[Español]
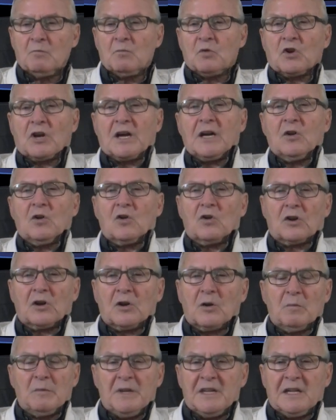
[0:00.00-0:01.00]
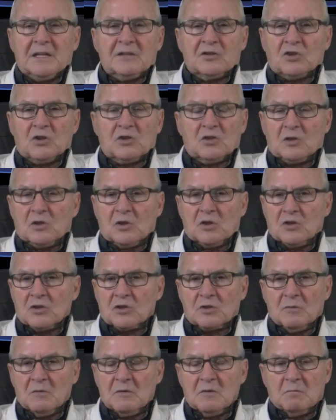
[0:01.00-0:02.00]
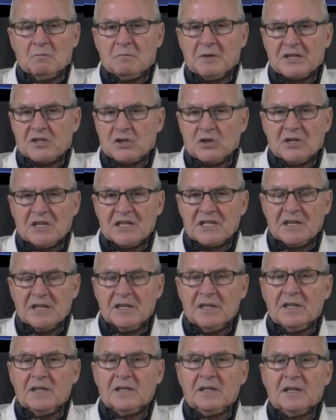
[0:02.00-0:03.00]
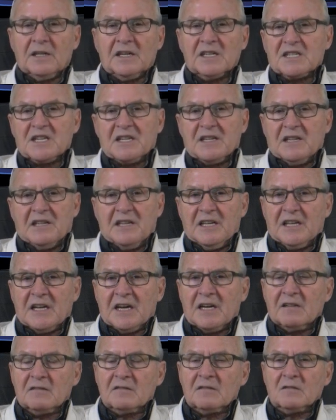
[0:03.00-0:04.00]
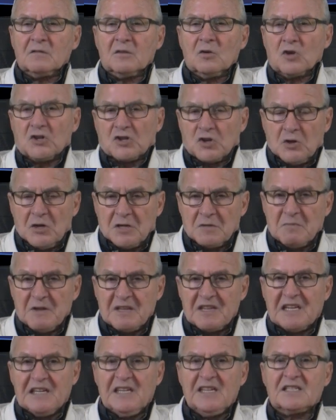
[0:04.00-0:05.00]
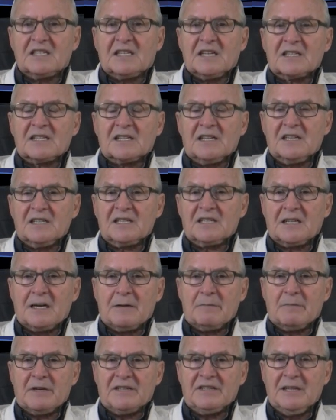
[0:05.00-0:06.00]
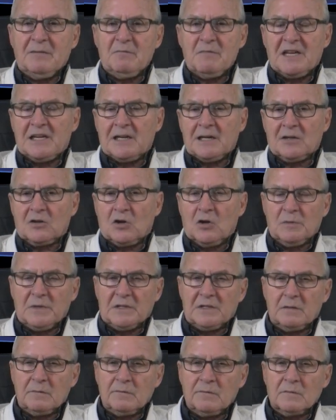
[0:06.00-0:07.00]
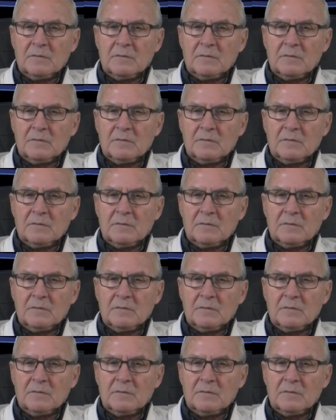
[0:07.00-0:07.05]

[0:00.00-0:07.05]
porque es lo que recomiendan todas las personas que se dedican o que son especialistas en esta pandemia, en el COVID.